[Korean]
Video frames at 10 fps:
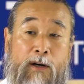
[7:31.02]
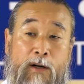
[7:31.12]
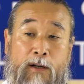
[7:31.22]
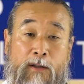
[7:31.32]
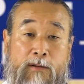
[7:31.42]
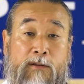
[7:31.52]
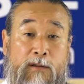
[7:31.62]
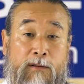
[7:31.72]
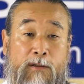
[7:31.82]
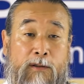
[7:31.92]
어,
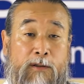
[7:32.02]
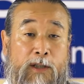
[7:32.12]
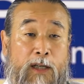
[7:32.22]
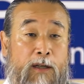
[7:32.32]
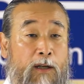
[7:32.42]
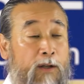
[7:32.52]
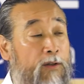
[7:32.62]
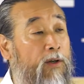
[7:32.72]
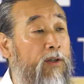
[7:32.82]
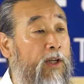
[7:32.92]
어, 그러니까
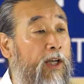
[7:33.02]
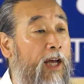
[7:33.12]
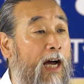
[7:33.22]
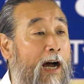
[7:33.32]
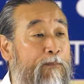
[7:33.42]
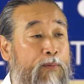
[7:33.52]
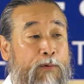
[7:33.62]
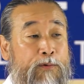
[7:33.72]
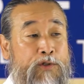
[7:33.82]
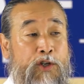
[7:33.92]
여기
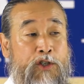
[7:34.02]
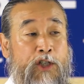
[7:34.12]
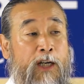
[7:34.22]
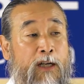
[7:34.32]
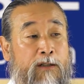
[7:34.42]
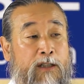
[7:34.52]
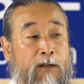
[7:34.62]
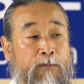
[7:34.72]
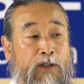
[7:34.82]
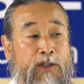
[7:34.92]
앞으로 정치하는
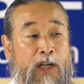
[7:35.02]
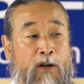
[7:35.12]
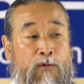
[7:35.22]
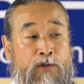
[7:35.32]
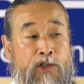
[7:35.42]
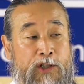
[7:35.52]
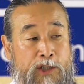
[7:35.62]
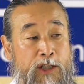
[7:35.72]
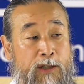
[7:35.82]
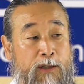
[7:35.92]
사람들이 새로운
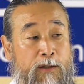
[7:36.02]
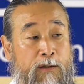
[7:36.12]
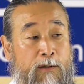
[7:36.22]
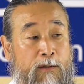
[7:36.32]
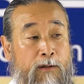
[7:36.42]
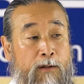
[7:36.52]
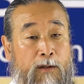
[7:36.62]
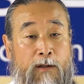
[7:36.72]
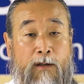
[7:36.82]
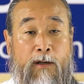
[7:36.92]
정치,
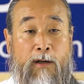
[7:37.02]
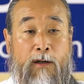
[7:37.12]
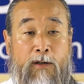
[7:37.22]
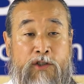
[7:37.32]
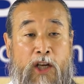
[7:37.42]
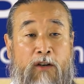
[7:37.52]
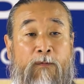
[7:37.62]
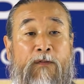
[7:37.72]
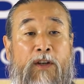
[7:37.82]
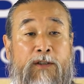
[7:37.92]
어,
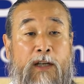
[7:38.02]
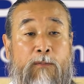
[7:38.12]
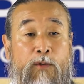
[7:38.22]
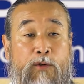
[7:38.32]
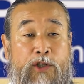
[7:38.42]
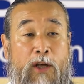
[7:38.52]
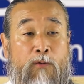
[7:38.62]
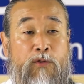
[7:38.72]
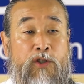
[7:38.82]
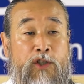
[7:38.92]
새로운 패러다임으로
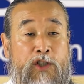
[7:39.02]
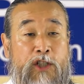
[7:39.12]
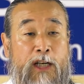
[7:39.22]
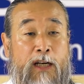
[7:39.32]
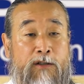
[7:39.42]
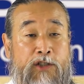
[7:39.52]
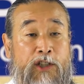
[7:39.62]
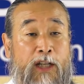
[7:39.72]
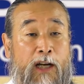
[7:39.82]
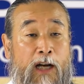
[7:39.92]
새로운 정치하는
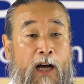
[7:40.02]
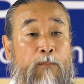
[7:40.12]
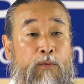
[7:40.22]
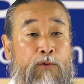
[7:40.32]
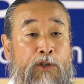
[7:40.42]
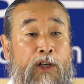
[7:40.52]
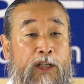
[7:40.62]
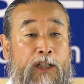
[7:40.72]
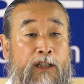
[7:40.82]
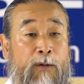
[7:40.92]
시대가 앞으로
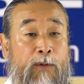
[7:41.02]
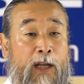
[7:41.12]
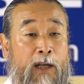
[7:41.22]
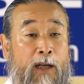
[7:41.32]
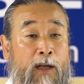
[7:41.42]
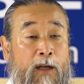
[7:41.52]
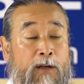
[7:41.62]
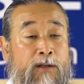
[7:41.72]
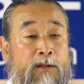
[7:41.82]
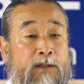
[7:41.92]
열리기 때문에
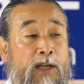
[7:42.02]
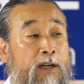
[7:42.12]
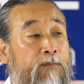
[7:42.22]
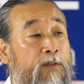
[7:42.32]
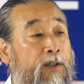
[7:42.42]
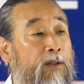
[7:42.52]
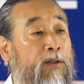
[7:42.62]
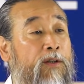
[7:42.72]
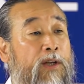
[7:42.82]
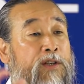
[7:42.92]
그런 사람들이
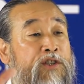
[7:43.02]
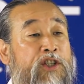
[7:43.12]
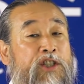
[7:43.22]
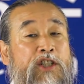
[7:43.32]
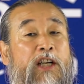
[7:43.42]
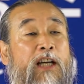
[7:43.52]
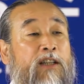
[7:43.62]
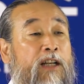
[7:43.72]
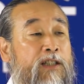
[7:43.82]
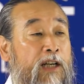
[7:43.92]
여기에 진지가
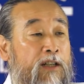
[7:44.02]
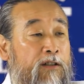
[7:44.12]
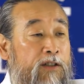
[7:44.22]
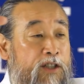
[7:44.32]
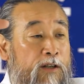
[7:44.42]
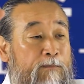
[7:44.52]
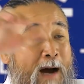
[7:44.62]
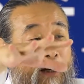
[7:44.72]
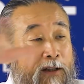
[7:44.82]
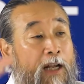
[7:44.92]
될 자리를 지금
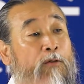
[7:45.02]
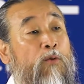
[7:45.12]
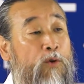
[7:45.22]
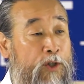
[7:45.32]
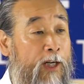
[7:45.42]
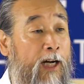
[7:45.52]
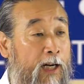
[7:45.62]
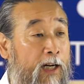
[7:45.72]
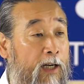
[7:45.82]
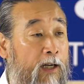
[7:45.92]
마련해 놓은
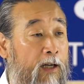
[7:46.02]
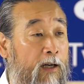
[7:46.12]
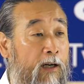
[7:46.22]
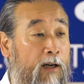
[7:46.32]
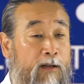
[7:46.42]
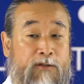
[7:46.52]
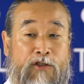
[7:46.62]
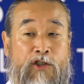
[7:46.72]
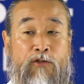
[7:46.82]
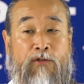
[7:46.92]
곳이라. 어, 그래서
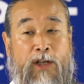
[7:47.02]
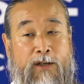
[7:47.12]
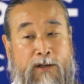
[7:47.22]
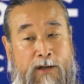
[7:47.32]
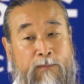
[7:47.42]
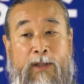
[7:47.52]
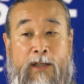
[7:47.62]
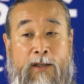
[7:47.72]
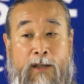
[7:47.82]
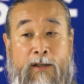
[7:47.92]
기운이
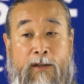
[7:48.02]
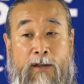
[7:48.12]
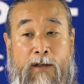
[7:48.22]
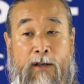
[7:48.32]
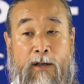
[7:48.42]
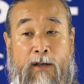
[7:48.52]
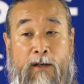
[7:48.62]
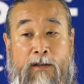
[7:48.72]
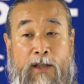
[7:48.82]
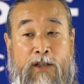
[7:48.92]
큽니다, 여기
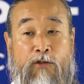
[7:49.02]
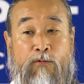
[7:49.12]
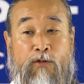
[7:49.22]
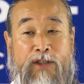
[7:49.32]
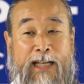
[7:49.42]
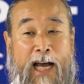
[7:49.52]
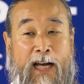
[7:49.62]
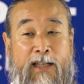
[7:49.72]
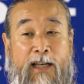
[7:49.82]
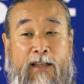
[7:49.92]
근데 기운을
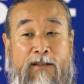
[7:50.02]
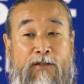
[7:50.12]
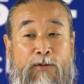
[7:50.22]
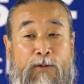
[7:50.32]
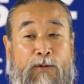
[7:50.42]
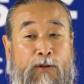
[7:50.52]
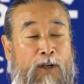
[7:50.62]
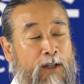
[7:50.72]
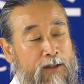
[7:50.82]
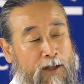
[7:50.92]
작게 쓰고
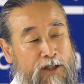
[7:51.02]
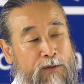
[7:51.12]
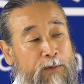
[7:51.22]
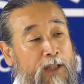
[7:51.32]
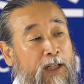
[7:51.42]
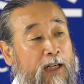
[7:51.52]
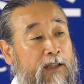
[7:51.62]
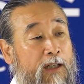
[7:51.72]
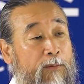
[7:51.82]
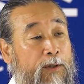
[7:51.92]
열심히 일할
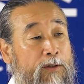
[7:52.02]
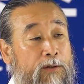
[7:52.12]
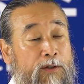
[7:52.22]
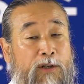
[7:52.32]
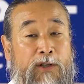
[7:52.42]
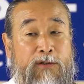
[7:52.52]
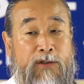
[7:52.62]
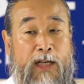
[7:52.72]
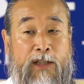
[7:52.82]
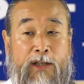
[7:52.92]
사람은 여기서
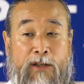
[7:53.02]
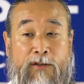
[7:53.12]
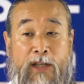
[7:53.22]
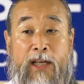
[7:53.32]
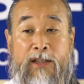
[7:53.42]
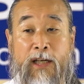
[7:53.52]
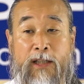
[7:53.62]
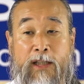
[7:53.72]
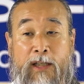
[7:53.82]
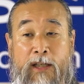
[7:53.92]
살기에는
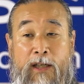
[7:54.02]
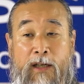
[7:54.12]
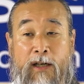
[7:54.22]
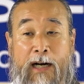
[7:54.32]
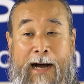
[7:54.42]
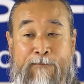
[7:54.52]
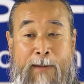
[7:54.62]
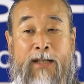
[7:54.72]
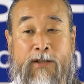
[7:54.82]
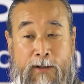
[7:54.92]
굉장히 어, 안
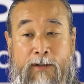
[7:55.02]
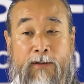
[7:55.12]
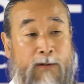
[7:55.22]
맞죠.